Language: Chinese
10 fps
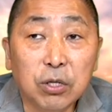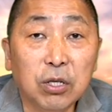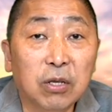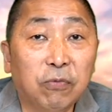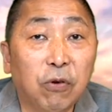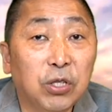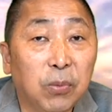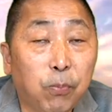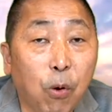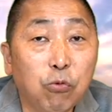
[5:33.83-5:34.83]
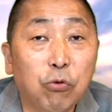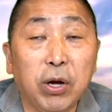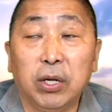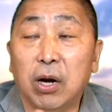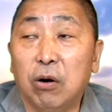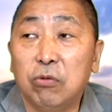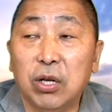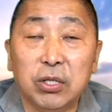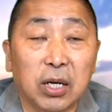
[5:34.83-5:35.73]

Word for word: 政治风气崩溃，然后呢，